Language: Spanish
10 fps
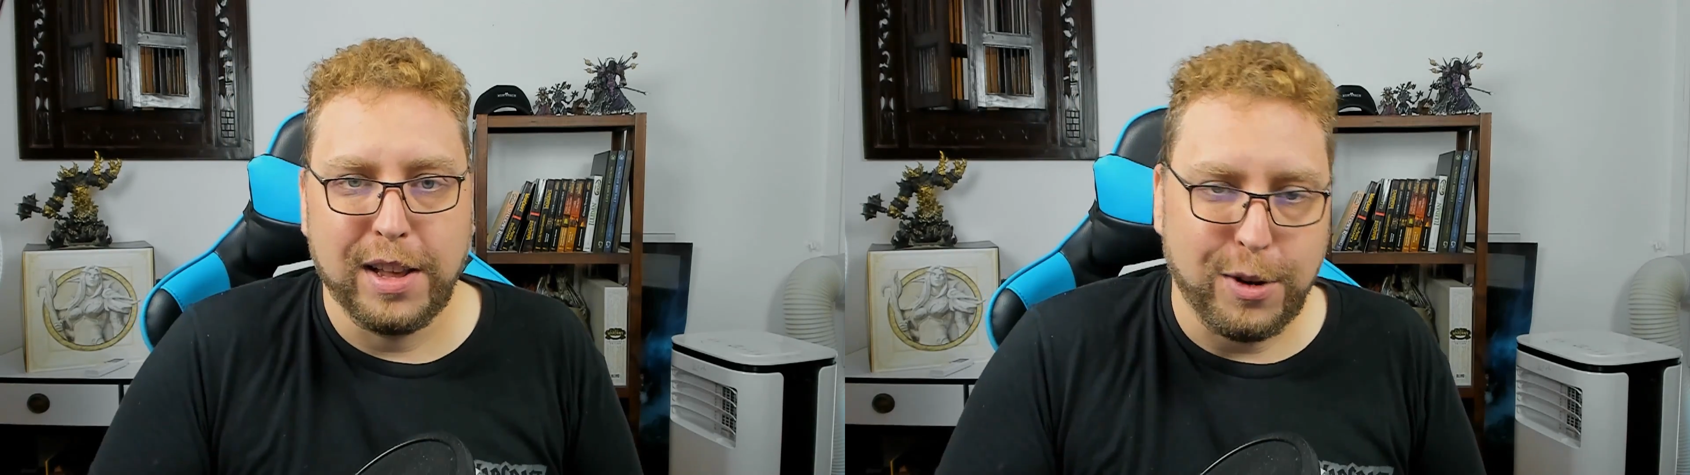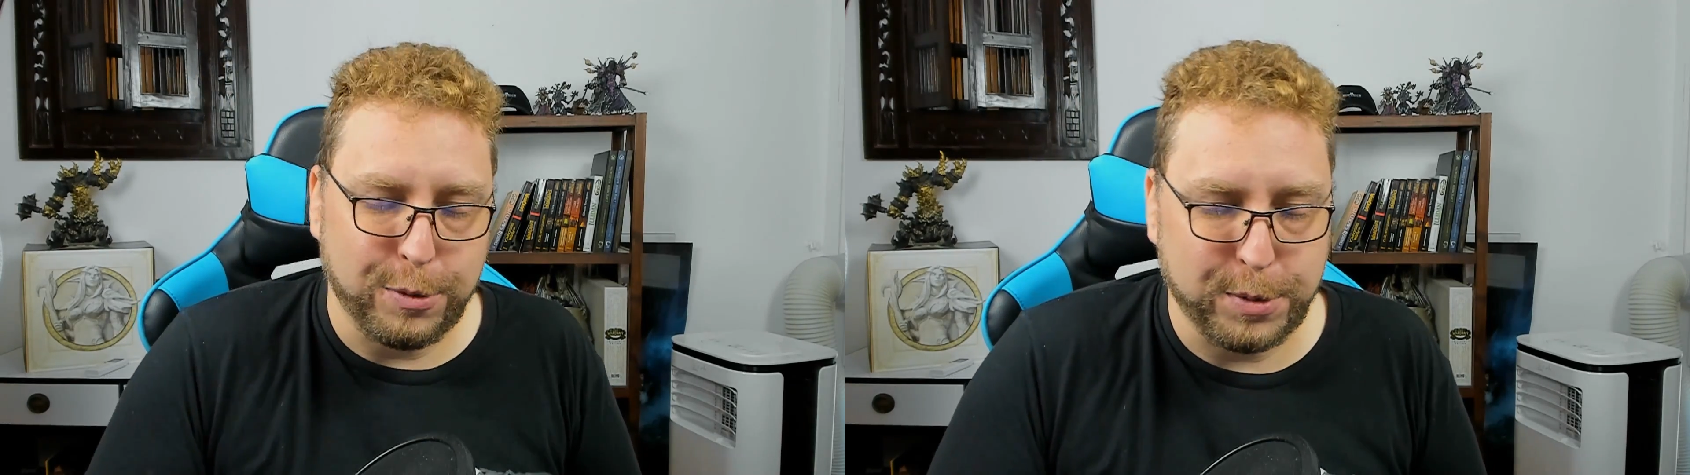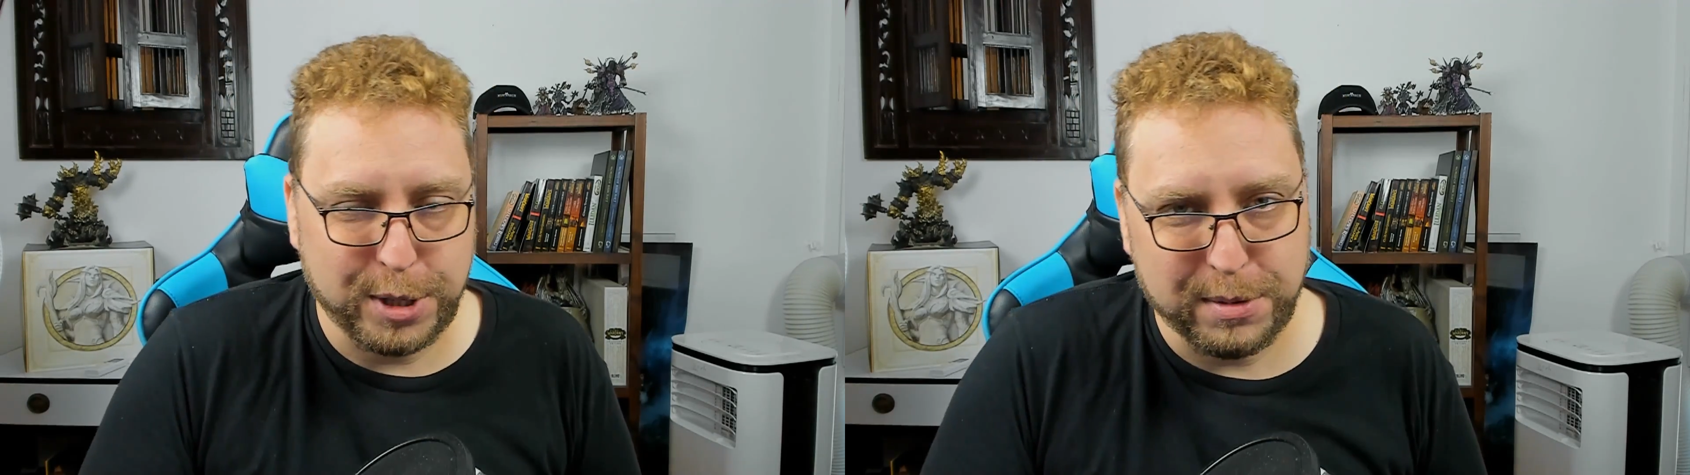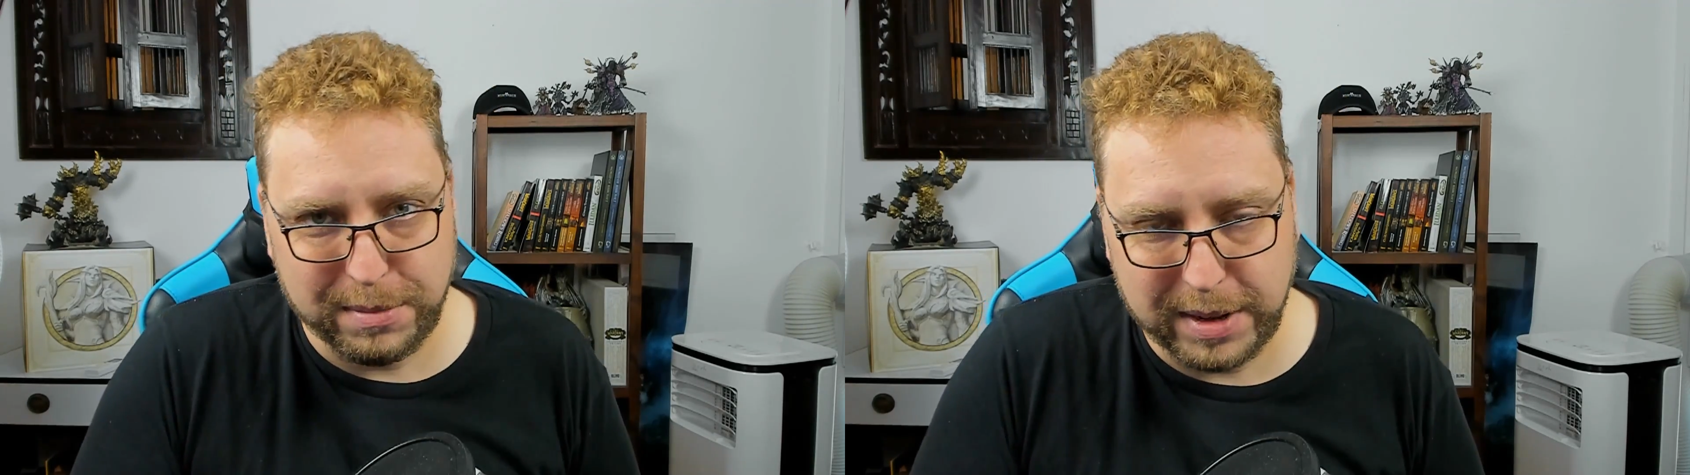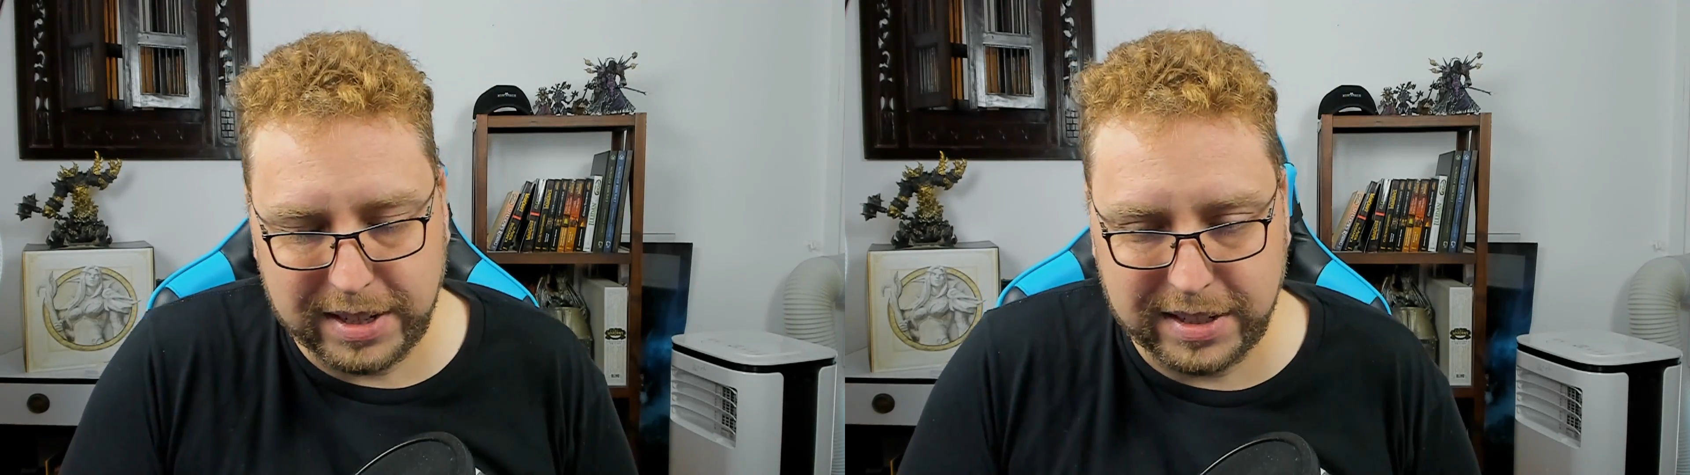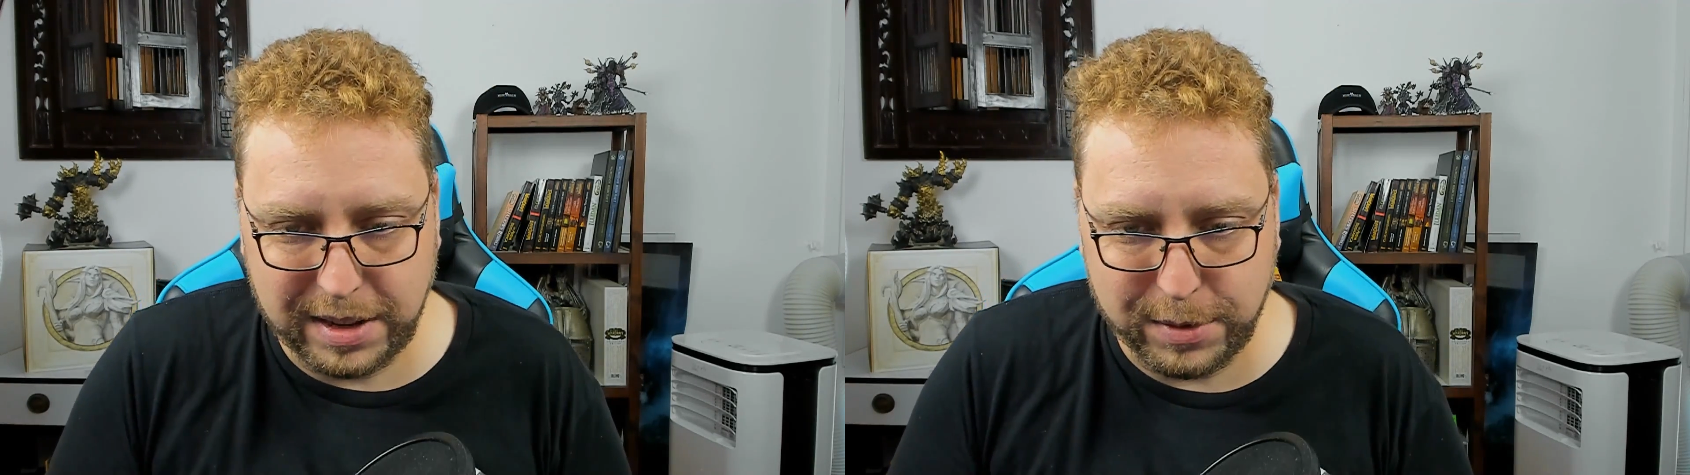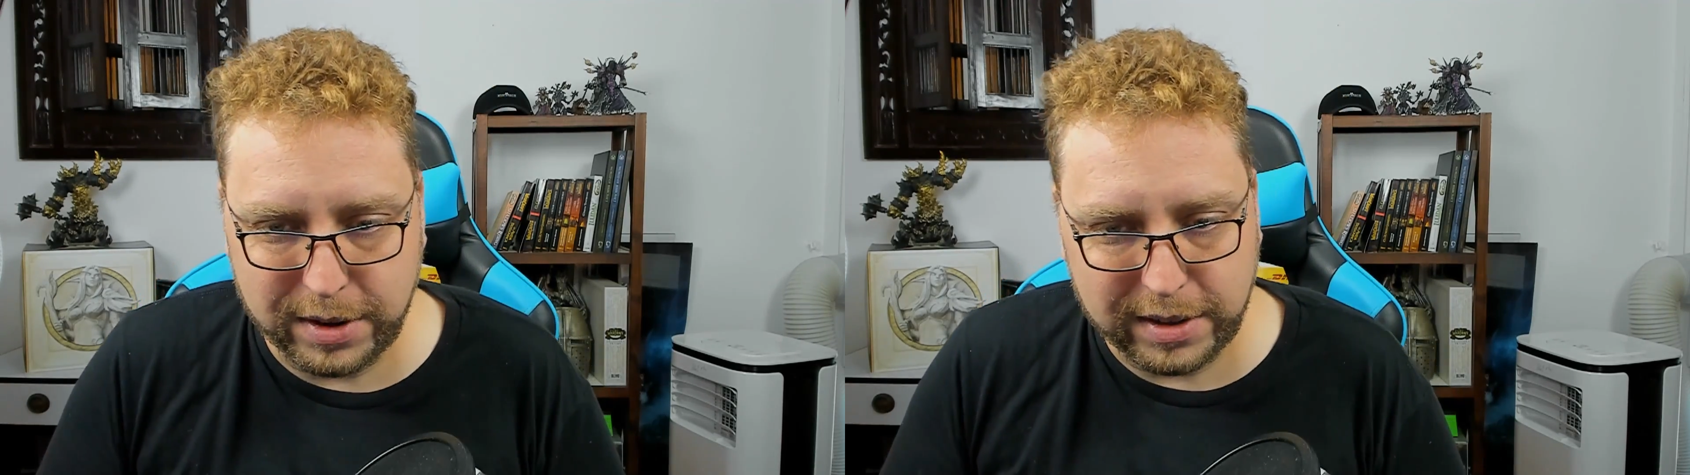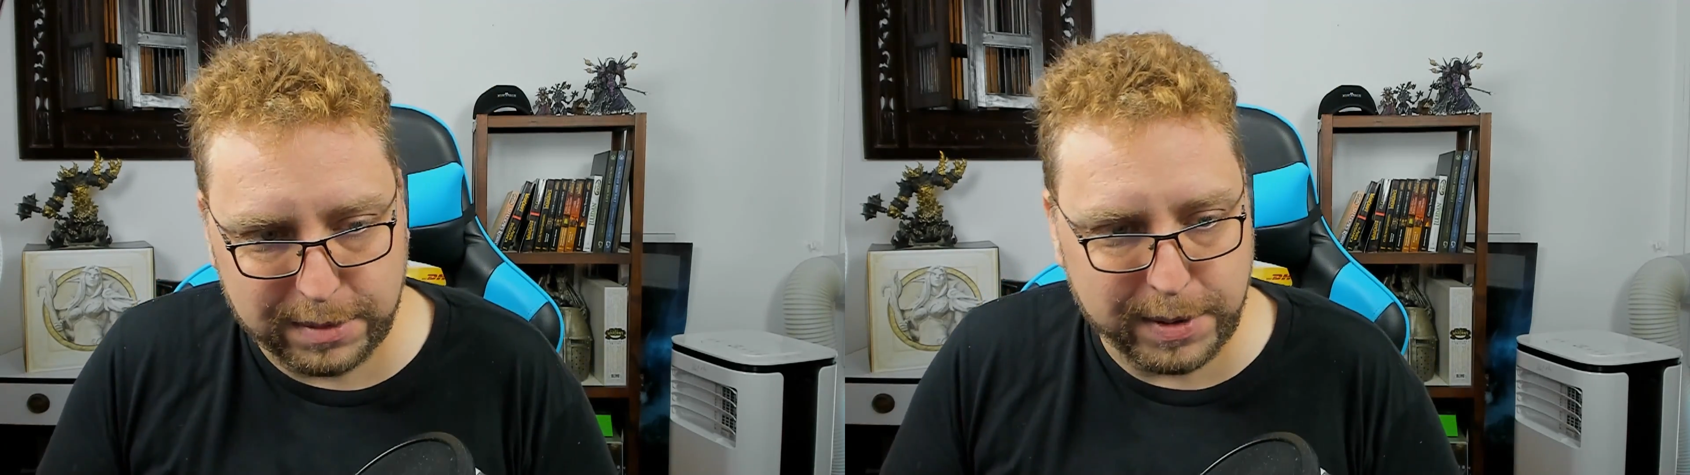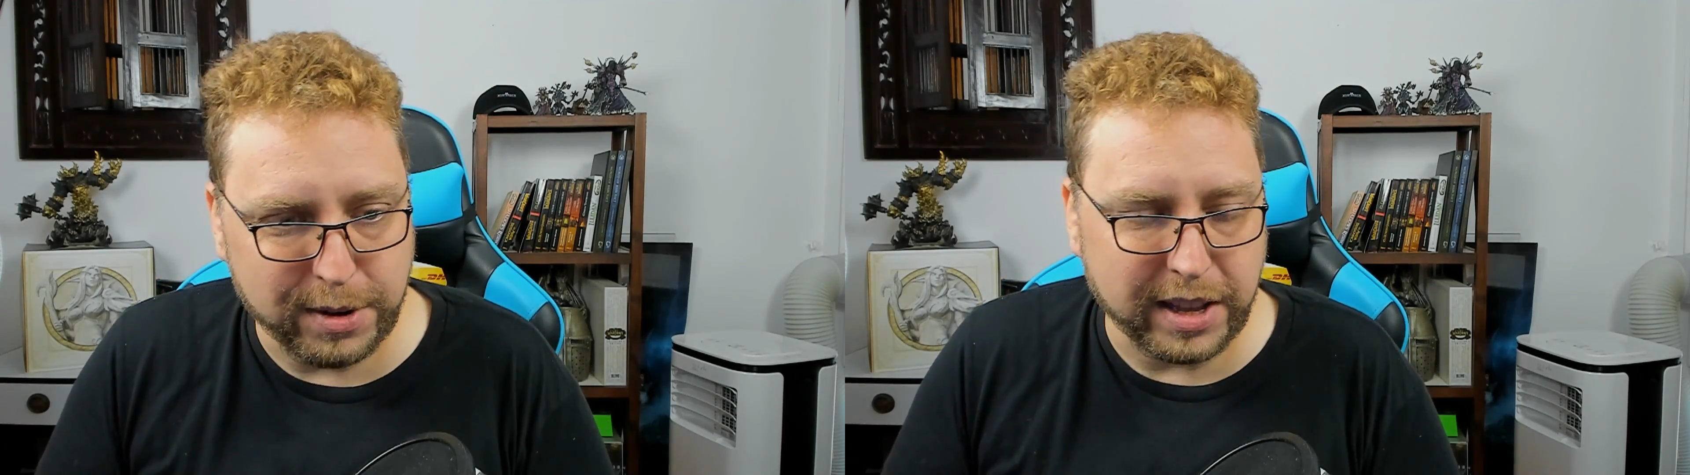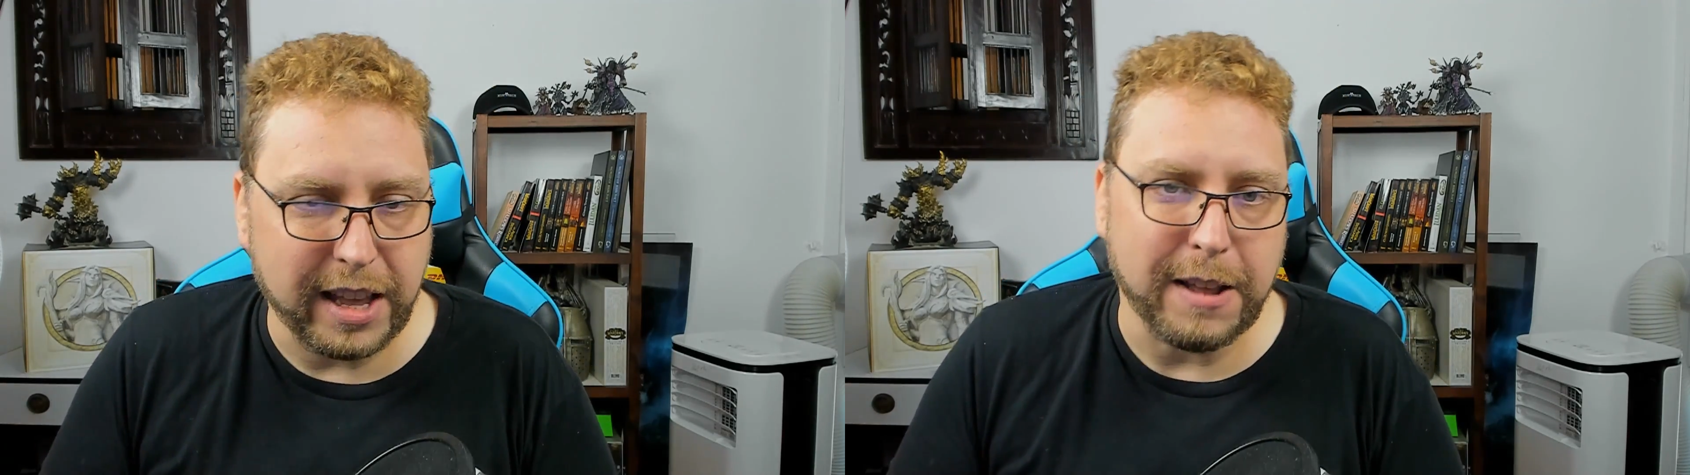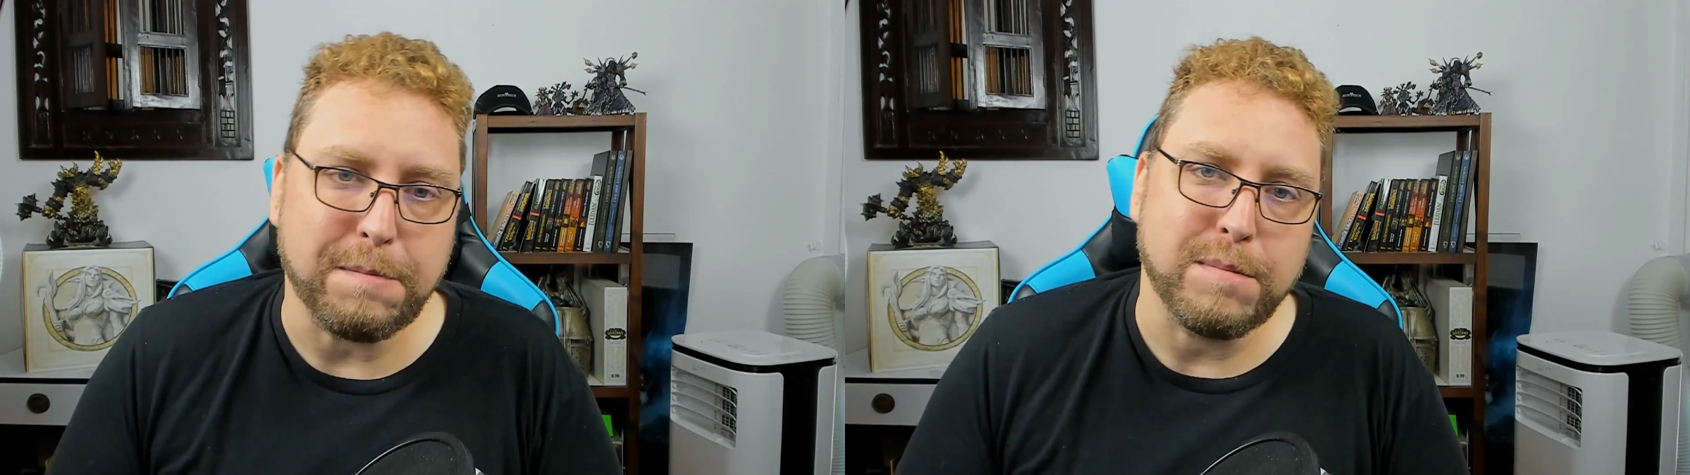los próximos meses y bueno, espero que,